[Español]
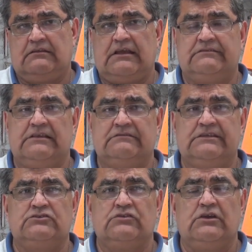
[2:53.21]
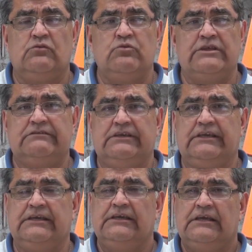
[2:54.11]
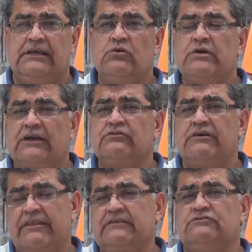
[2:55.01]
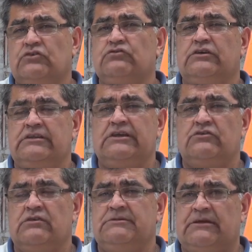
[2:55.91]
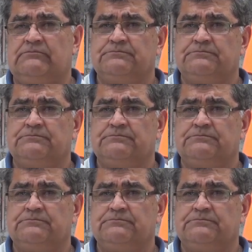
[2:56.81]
casi el centro de la comuna, así que es un caso de verdad exitoso y digno de imitar.